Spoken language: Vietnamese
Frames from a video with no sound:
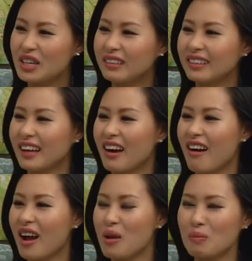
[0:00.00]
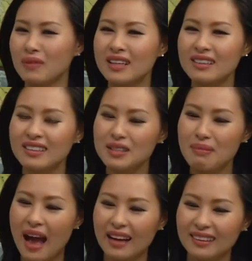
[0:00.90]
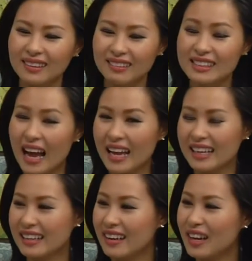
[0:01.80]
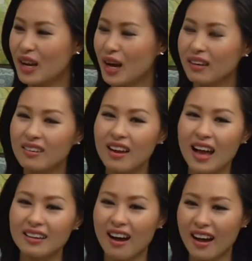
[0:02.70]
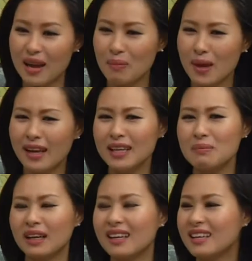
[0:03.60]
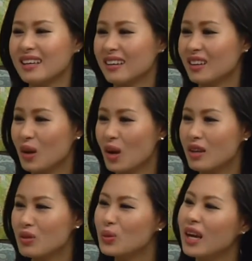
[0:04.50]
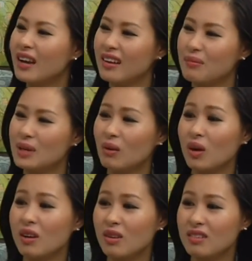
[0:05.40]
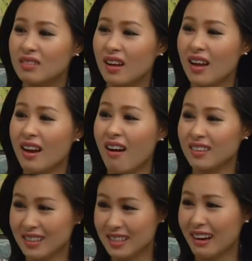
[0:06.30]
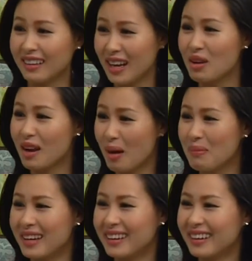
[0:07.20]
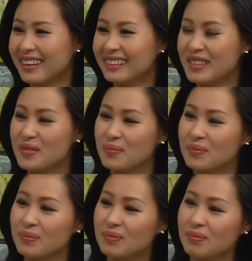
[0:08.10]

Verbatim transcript: người họ em có những người bạn con trai hay gì đó hay là họ cứ nói là anh nợ em nhưng mà cái ý nghĩa đó nói là vui hay là mình đâu có hiểu được hay là họ thật sự họ thấy họ nợ mình cái người